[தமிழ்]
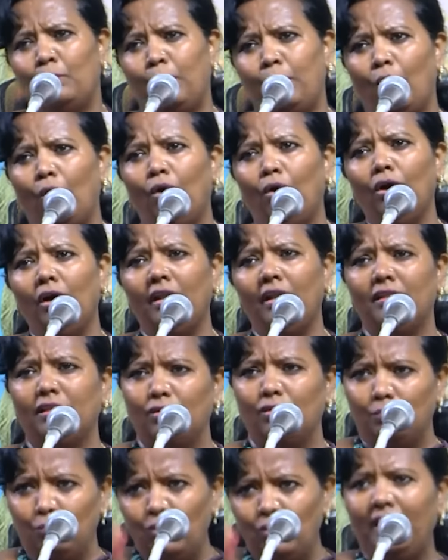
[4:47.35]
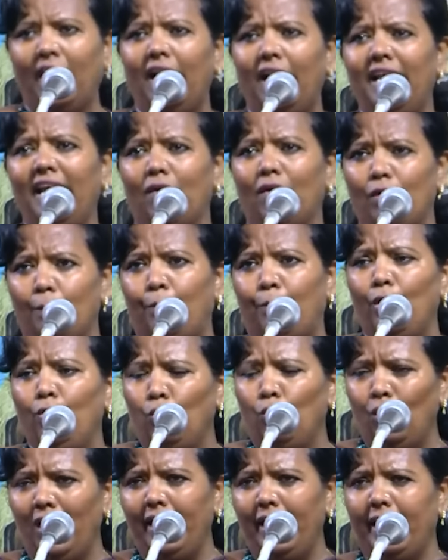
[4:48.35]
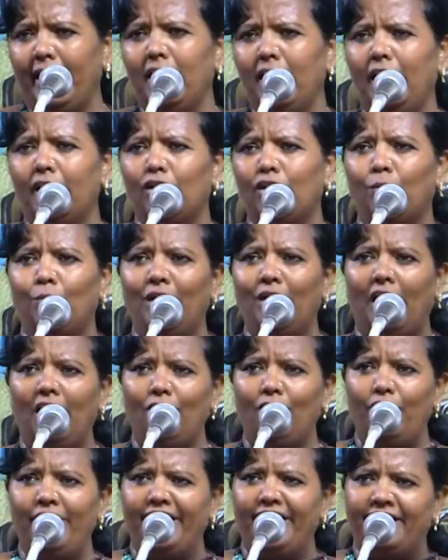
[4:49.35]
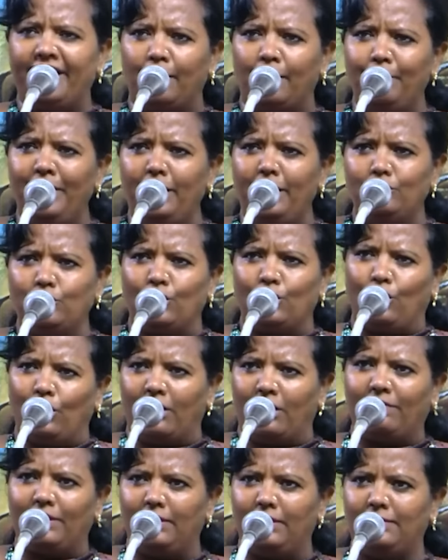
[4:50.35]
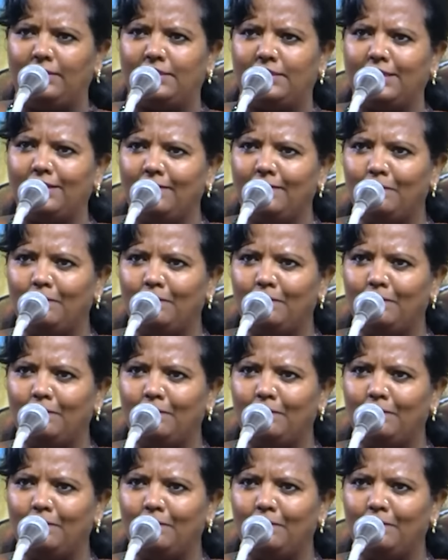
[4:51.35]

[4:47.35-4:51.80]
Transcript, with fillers: போகிறதுக்கு முன்னாலேயே அவள் போய் ஊரில் இறங்குறதுக்கு முன்னால் அவளுடைய டெர்மினேஷன் ஆர்டர் வந்துருச்சு